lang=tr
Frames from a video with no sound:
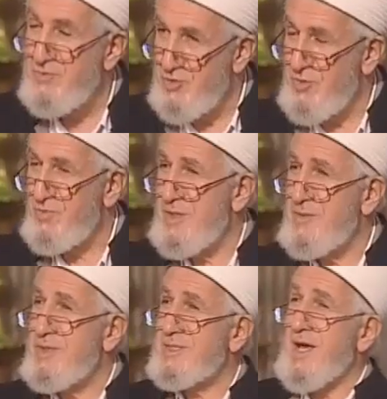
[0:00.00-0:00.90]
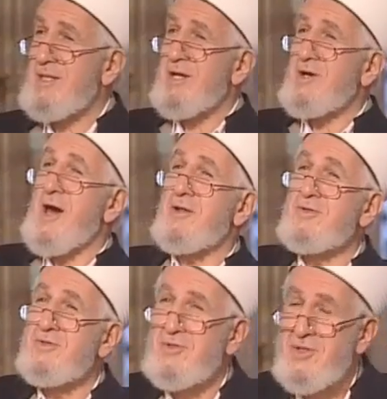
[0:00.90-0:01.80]
Bunun bir misali de
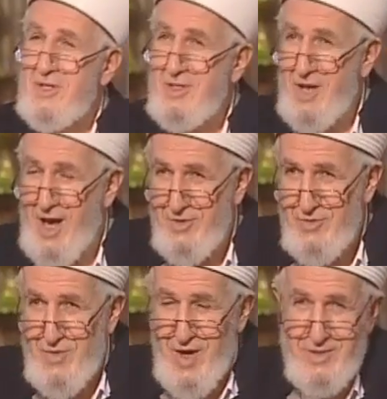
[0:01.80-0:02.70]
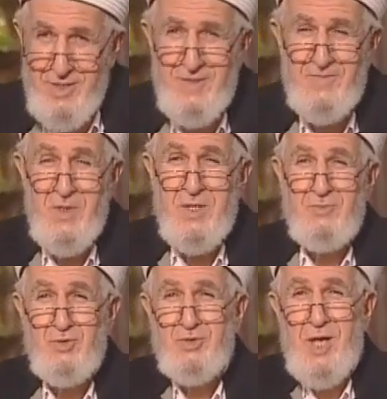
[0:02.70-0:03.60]
Karun, Karun vardır.
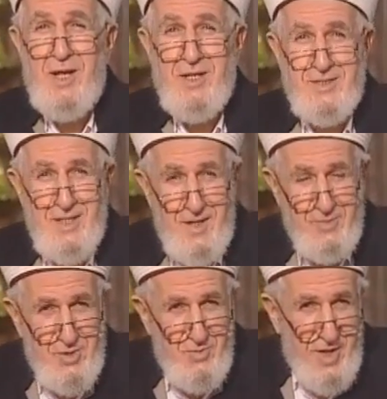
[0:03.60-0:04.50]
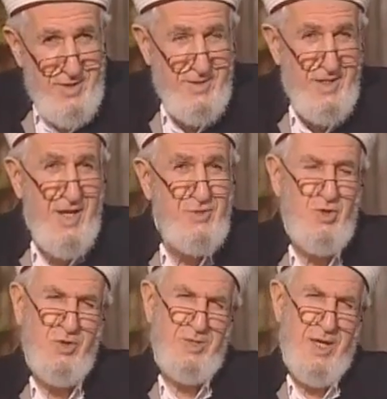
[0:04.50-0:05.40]
Musa Aleyhisselam zamanında
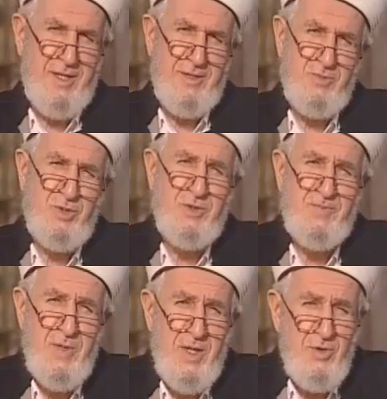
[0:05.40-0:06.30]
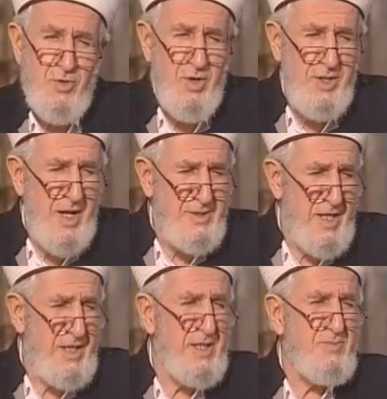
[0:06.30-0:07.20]
çok zenginmiş. O kadar
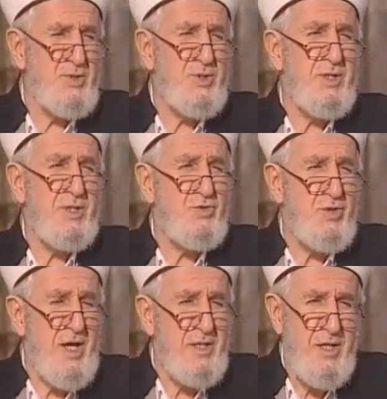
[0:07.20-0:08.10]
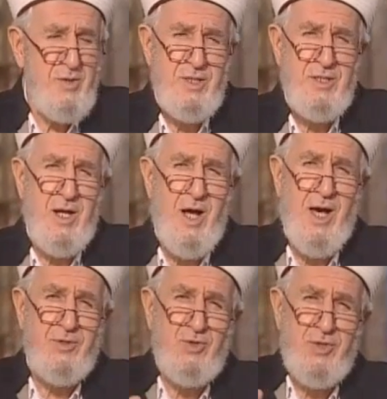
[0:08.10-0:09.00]
zenginmiş ki Kur'an-ı Kerim inne
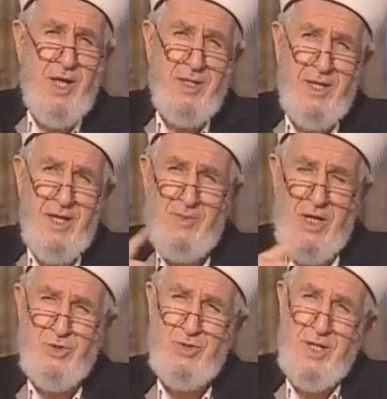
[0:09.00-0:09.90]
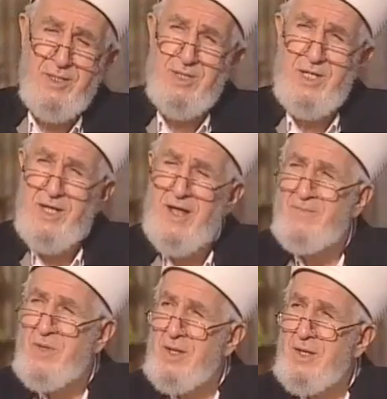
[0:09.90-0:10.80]
karune diye başlıyor Hatice Celle.
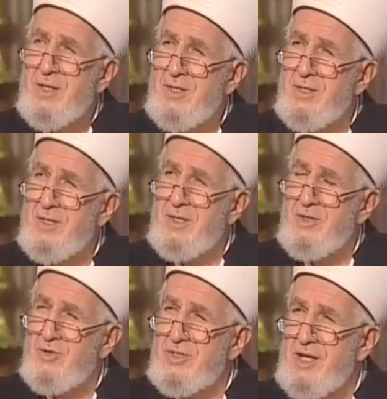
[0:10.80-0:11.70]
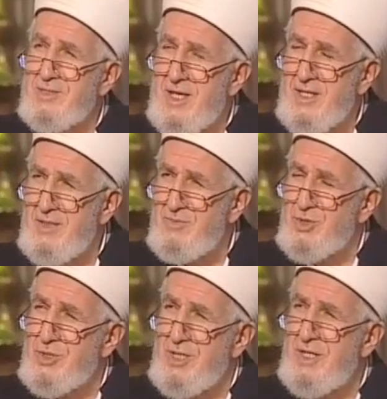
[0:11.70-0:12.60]
Ee, o kadar
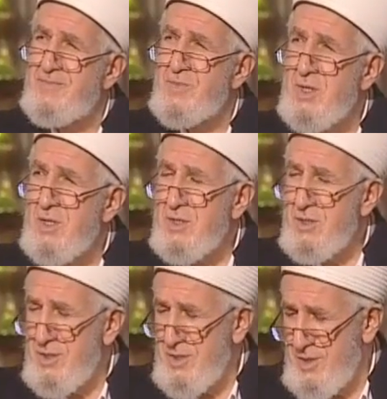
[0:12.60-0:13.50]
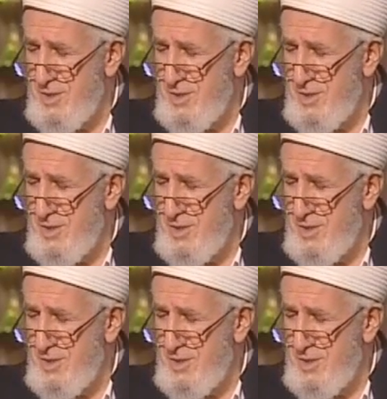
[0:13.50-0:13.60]
zenginmiş ki e,